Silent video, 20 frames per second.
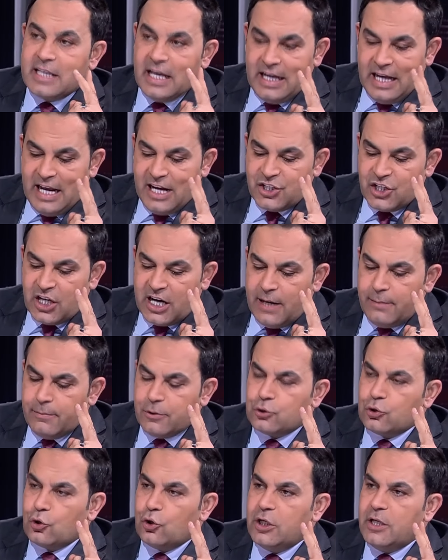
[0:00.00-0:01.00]
تليها الجرائم
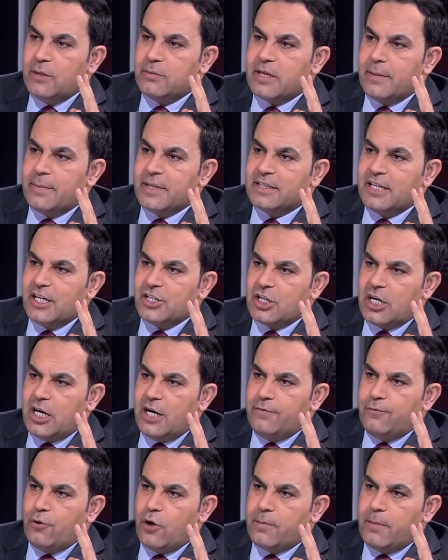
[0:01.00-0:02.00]
الالكترونيه ب
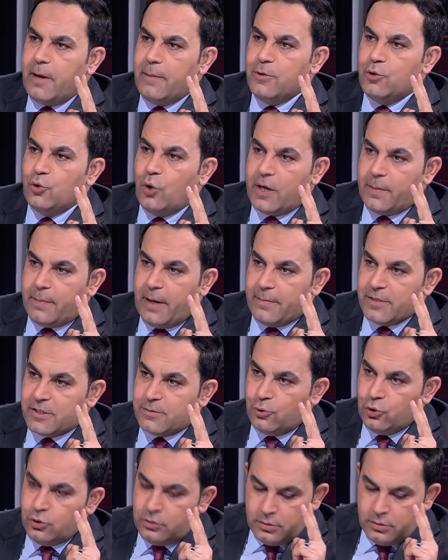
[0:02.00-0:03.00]
18404 لا مزبوط؟